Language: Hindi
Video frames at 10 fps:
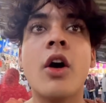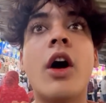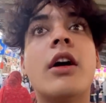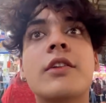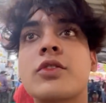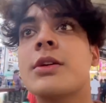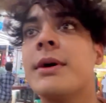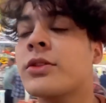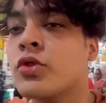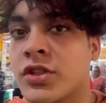और उसके
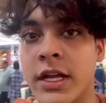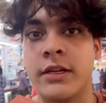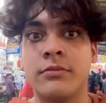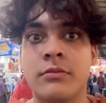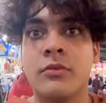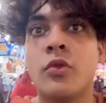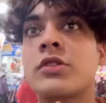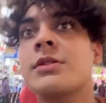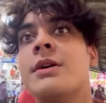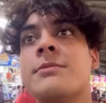बाद कुछ नहीं
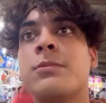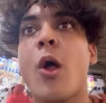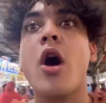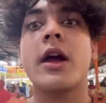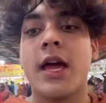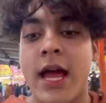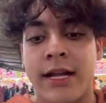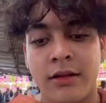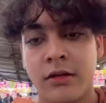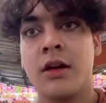उसके बाद ब्लॉक
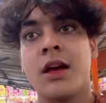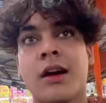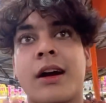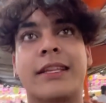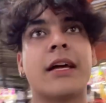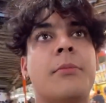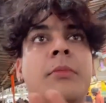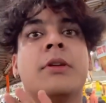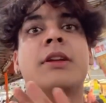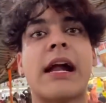एंड ख़त्म
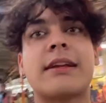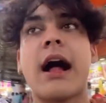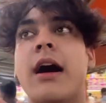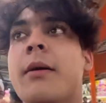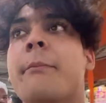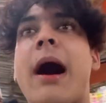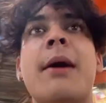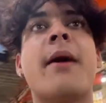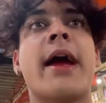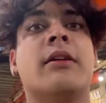टाटा
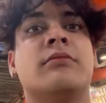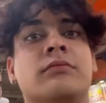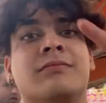बाय बाय